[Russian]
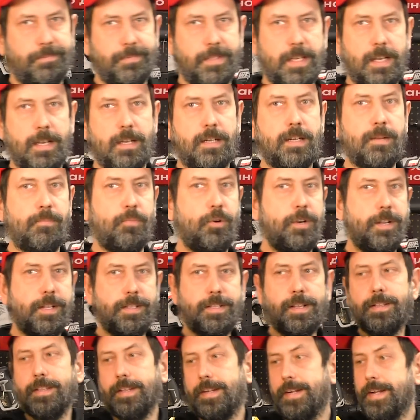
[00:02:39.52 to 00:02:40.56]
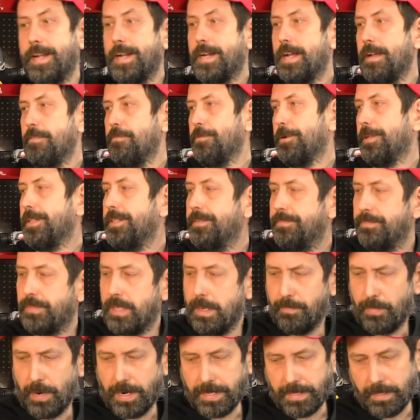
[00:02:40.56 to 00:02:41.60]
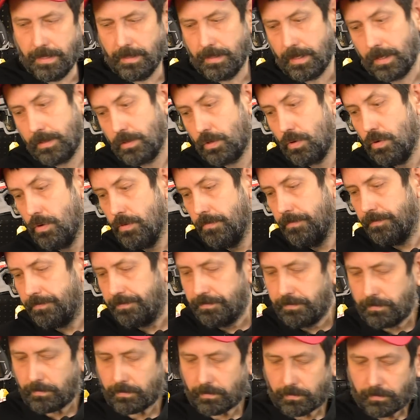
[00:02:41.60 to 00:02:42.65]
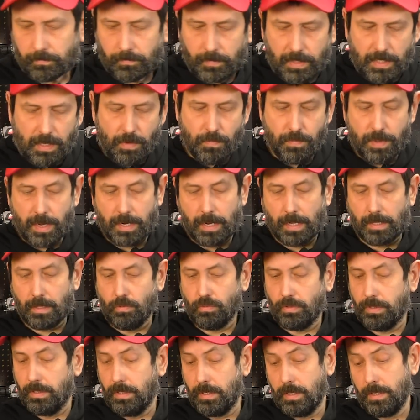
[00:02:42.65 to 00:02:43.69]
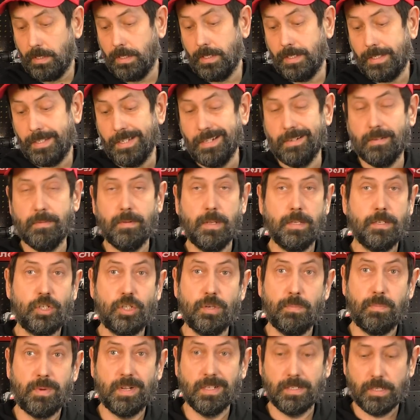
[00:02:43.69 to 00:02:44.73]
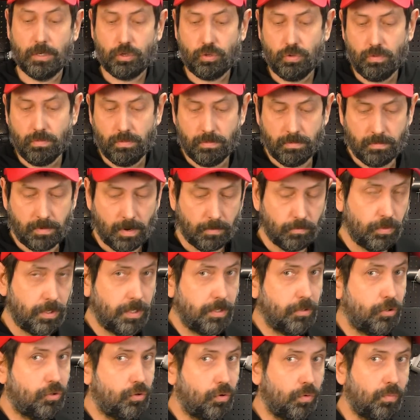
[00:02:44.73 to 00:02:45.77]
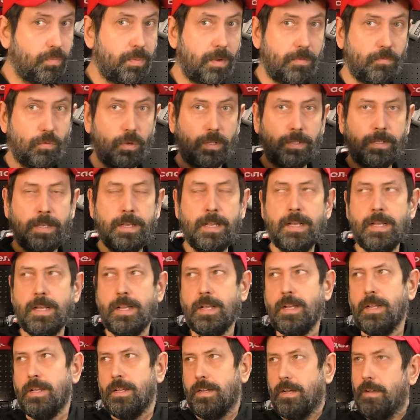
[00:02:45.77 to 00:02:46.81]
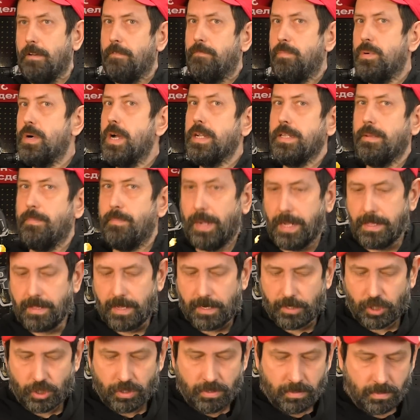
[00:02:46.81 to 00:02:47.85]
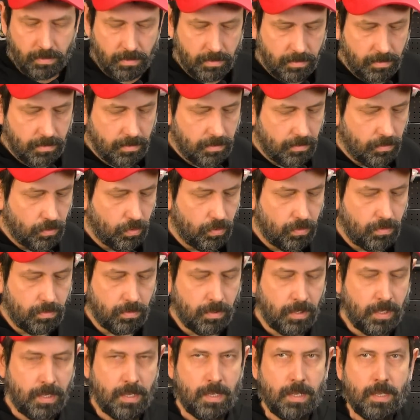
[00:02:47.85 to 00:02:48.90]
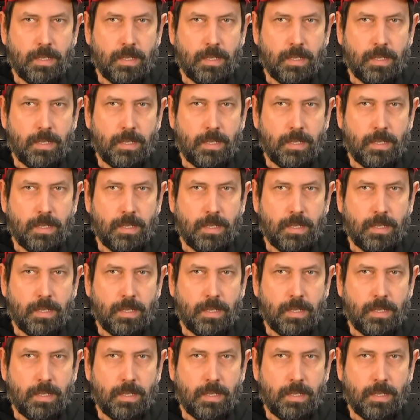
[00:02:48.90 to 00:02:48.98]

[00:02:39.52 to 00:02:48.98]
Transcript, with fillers: на аккумуляторный гайковерт компании Терскол. Мне как-то он не сильно шибко зашел, как вот эти шуруповерты, а, в плане продаж. Но